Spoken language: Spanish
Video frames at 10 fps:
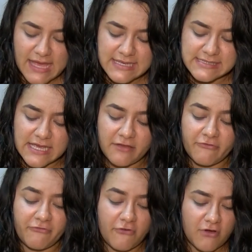Se
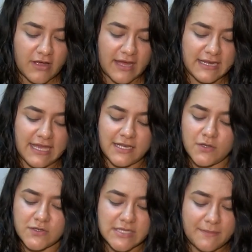enfocan en
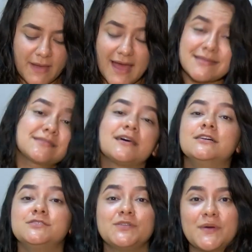los demás,
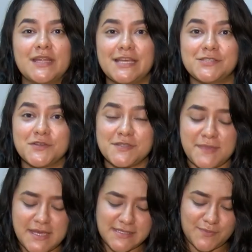no en ellos
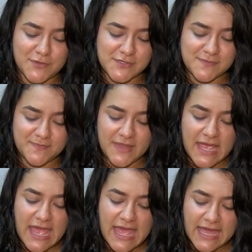mismos.
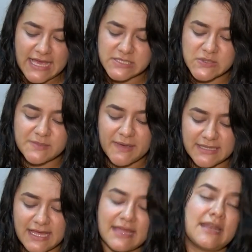Eso es
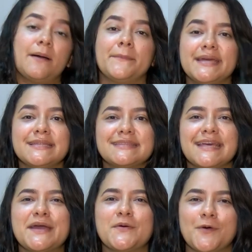
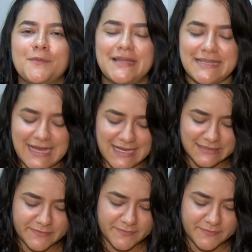verdaderamente humildad.